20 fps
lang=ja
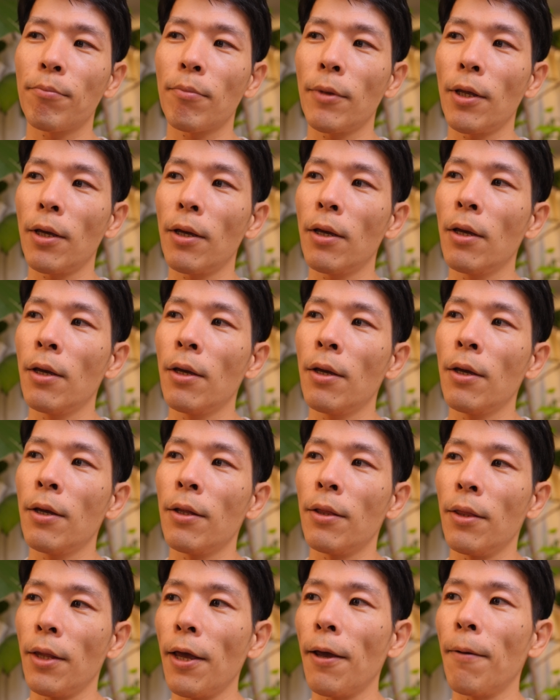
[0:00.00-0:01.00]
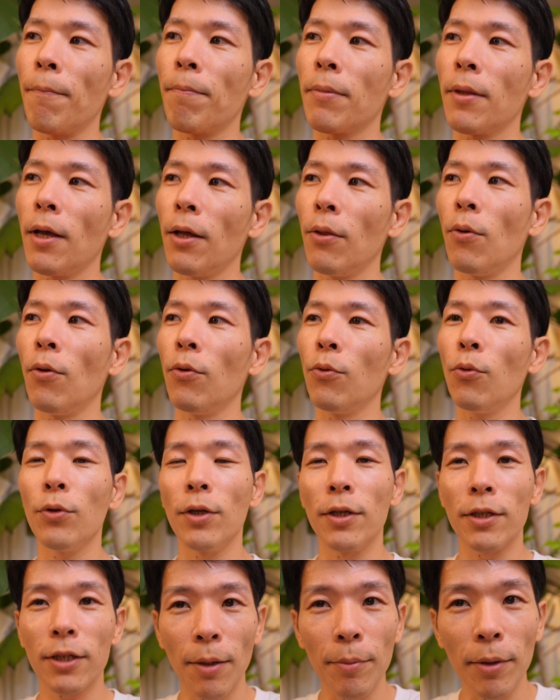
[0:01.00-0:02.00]
で、ね、あの、どう
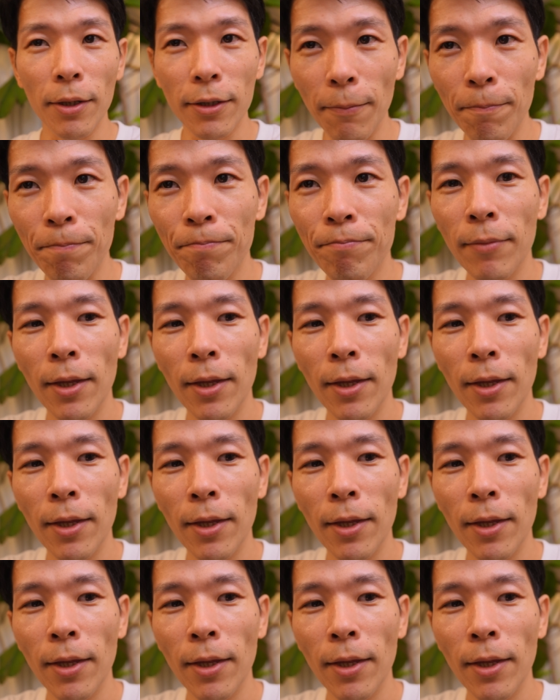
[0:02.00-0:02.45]
ですか皆さん。